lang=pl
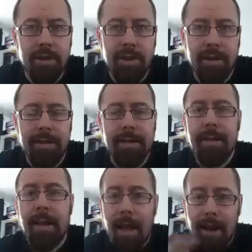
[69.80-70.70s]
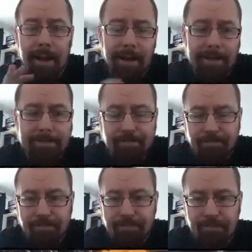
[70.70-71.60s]
nie dzieje, ale ale.
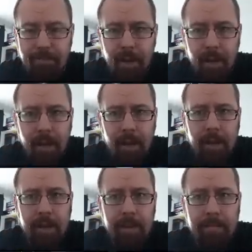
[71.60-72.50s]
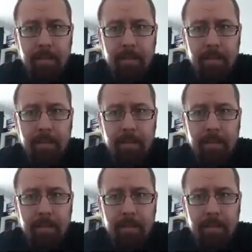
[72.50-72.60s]
E,